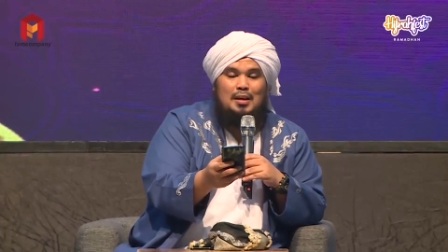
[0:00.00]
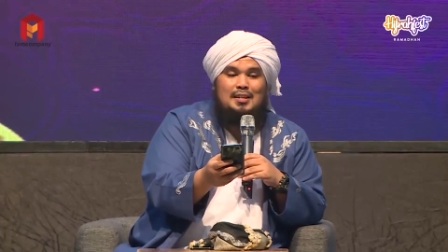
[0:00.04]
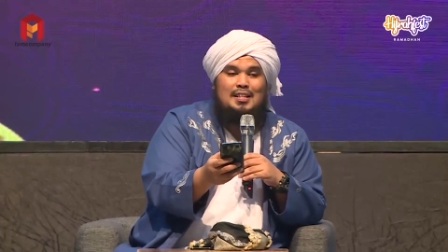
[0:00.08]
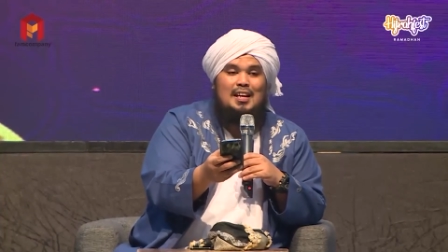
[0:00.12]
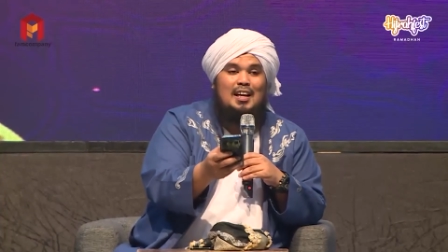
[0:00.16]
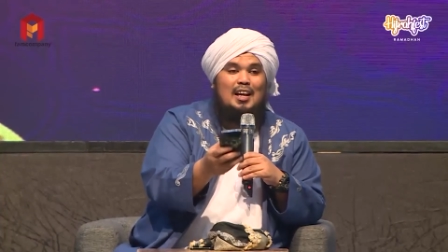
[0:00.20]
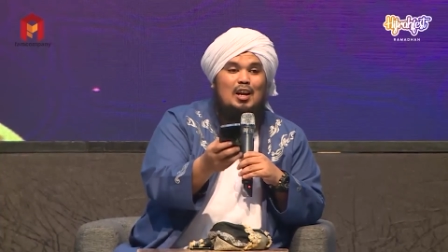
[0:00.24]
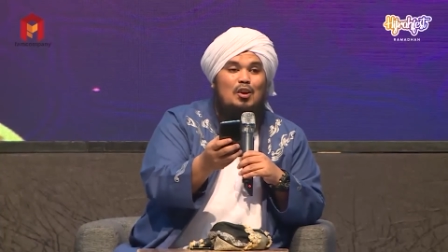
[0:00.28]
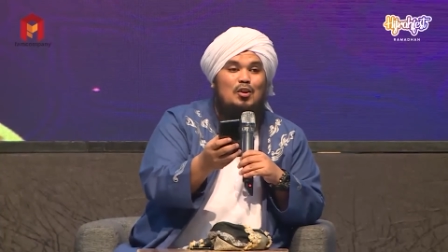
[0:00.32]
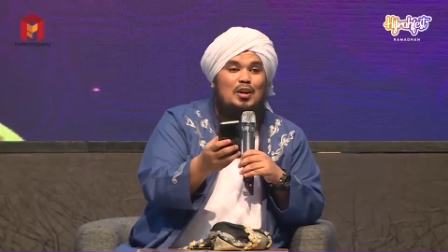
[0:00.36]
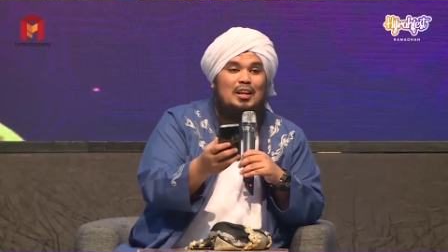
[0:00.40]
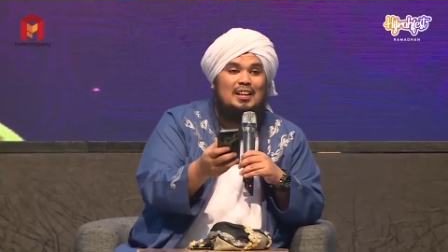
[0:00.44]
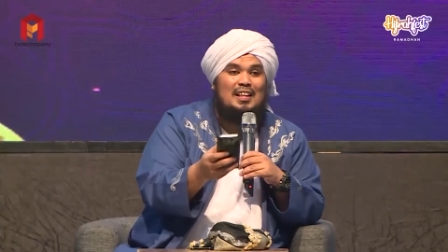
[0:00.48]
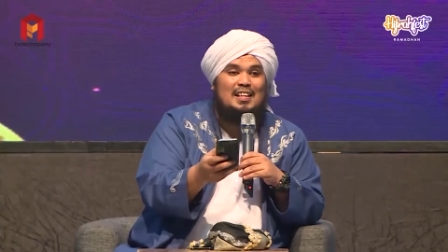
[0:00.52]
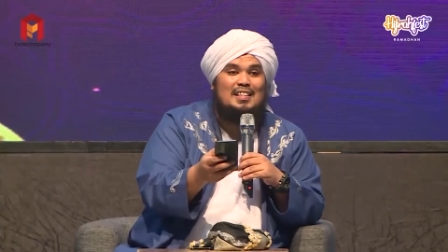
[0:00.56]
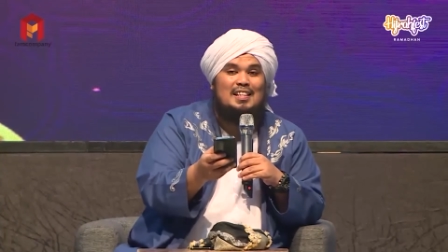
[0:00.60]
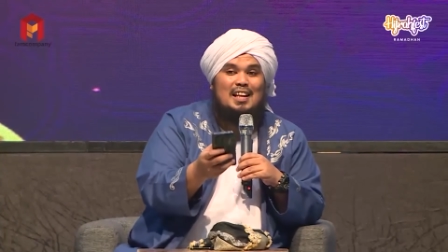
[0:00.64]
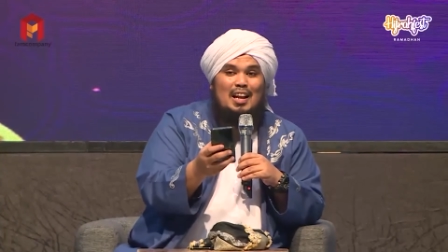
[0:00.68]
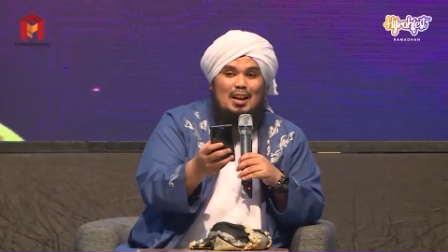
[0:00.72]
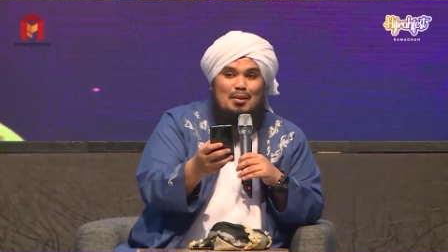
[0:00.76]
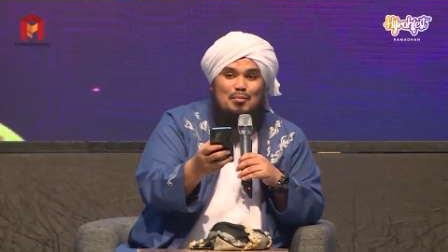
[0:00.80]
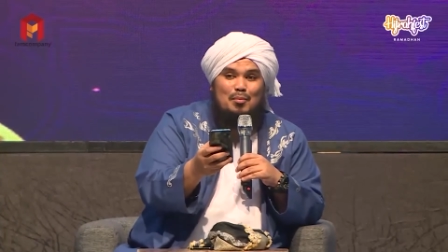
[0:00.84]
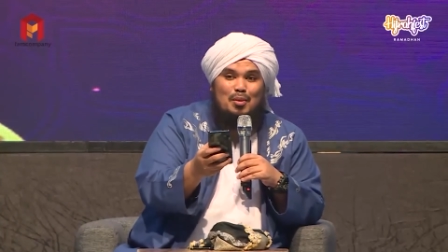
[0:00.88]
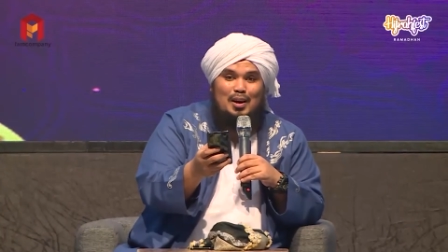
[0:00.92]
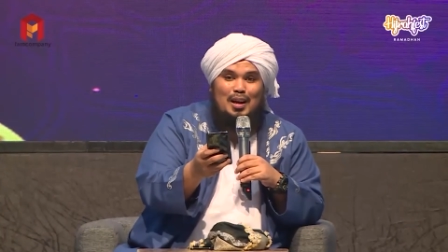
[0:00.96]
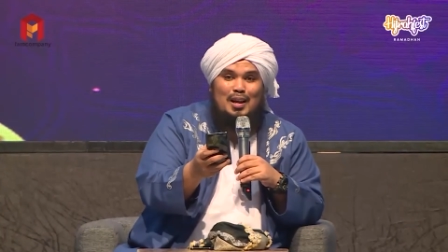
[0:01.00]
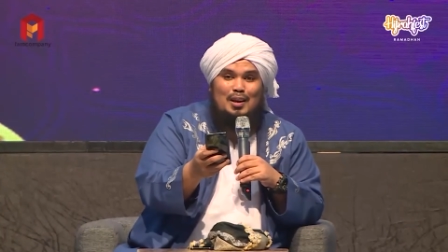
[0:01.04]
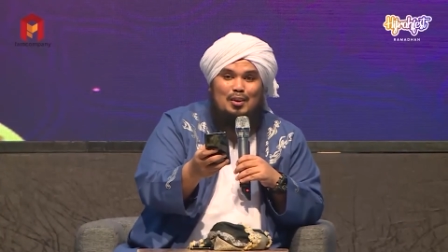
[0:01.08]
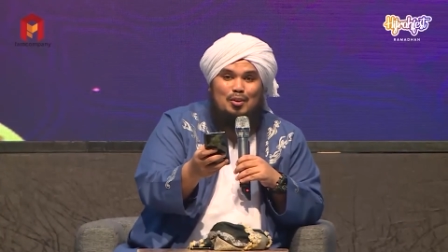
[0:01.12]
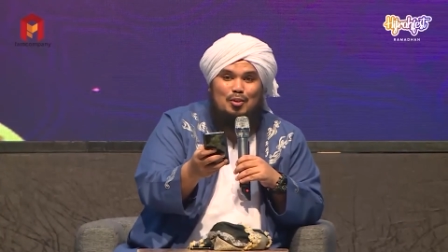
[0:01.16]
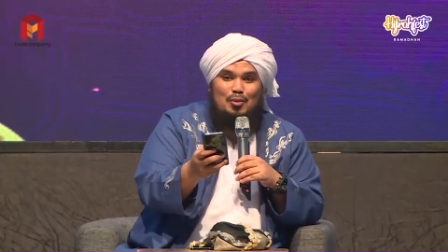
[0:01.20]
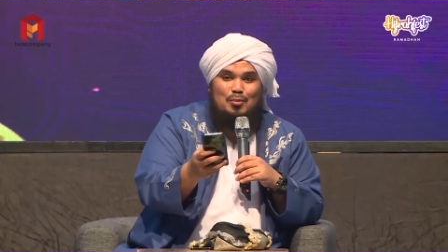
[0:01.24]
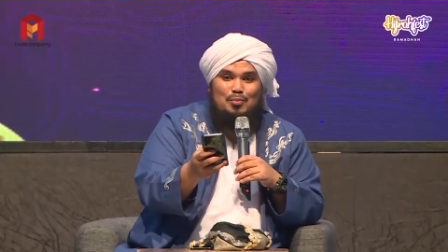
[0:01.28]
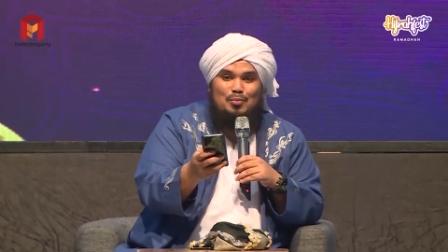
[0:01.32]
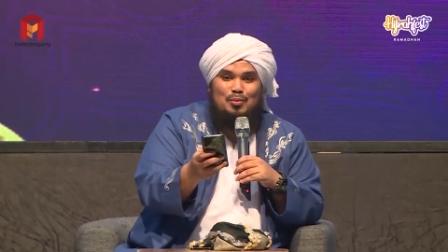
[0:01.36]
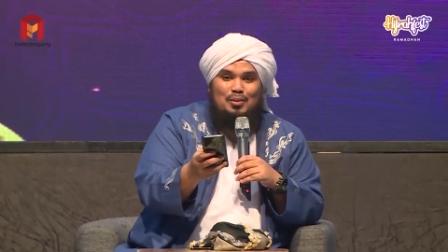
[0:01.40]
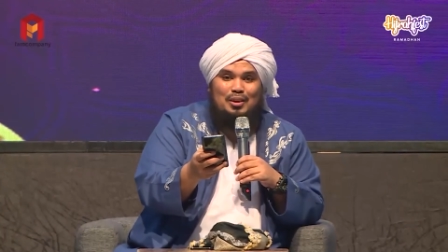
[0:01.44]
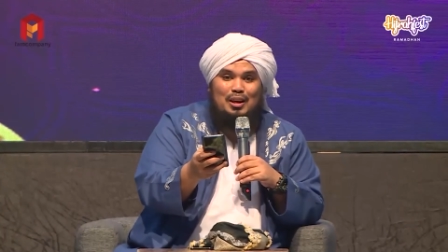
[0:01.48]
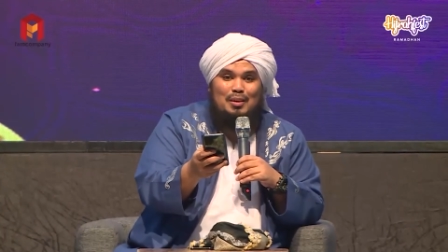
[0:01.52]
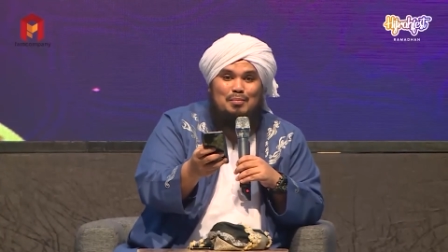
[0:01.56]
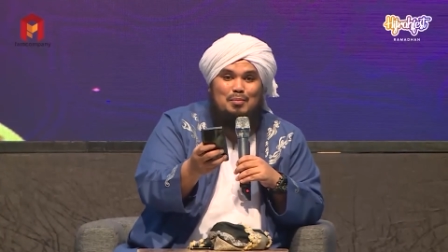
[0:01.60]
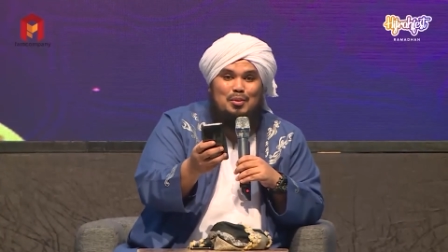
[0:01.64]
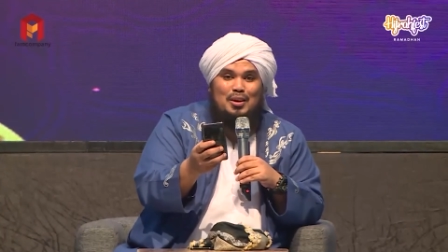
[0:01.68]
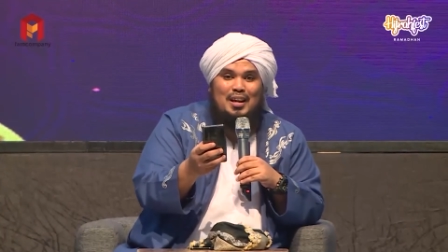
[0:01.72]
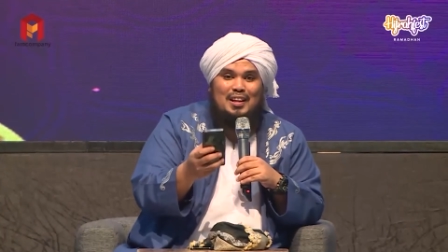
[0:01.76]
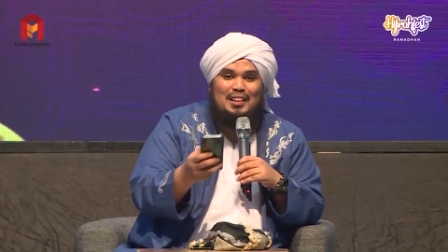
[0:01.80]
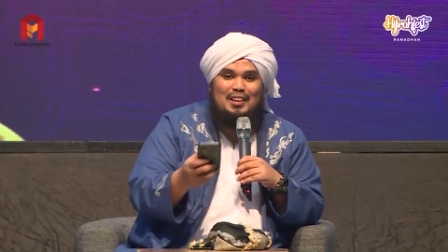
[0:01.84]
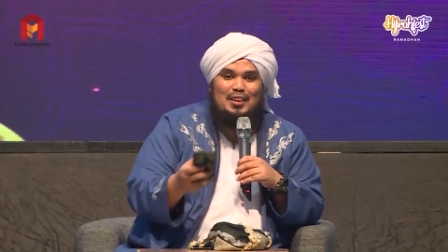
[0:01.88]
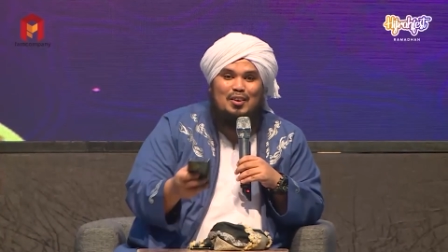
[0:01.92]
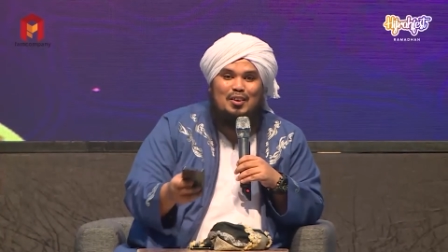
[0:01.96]
Biasanya kalau kita assalamualaikum,
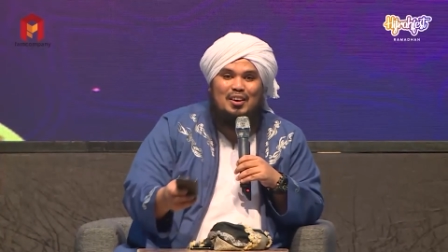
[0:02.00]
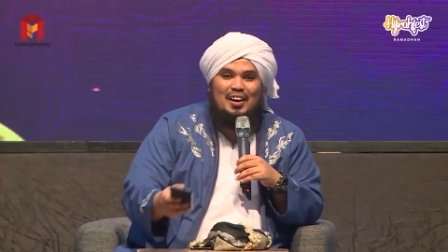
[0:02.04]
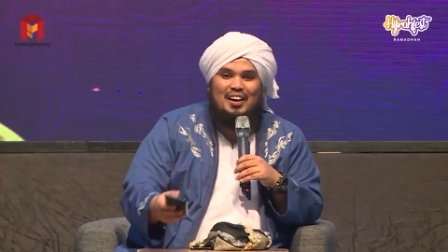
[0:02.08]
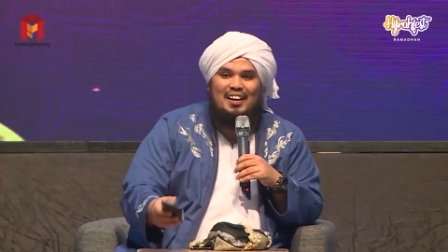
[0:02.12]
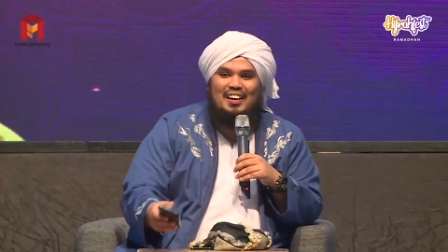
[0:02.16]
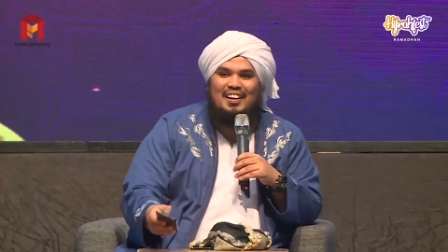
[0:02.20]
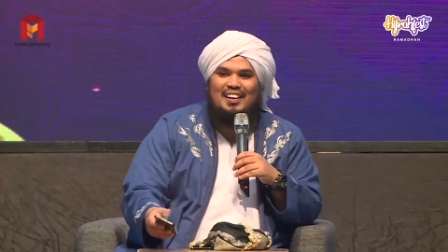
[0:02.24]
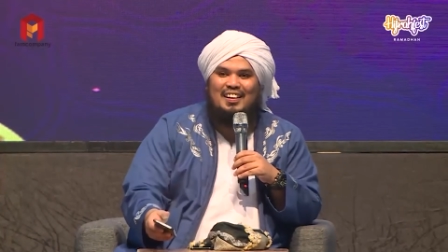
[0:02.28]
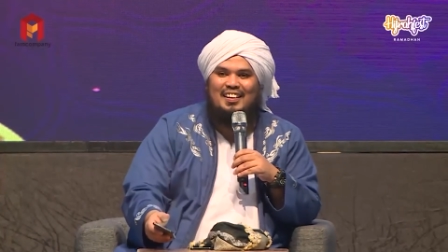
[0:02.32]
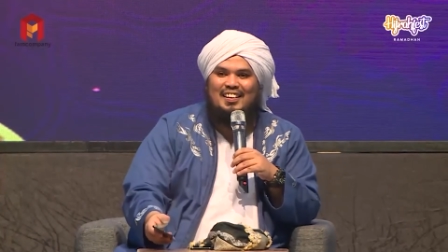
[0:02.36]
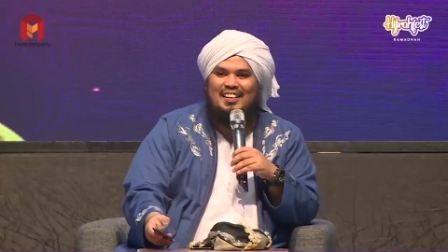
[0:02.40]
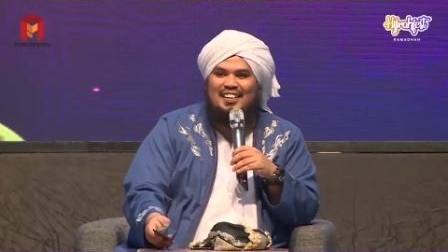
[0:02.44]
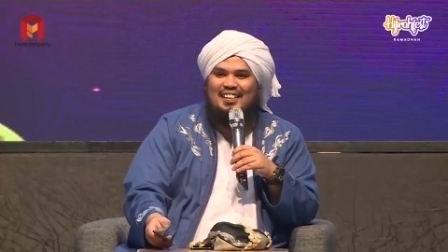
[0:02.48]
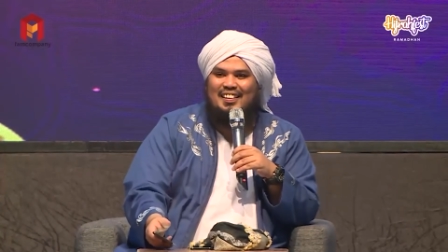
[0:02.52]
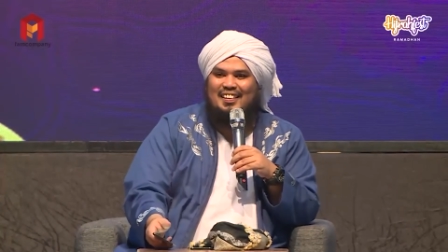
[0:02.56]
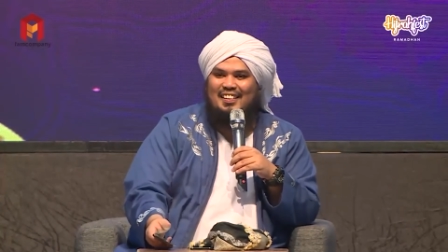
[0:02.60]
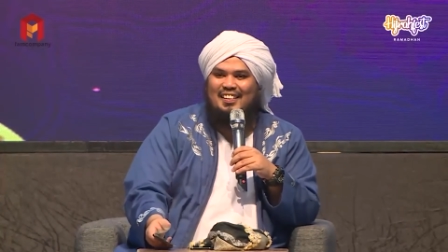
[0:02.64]
lembut hati orang.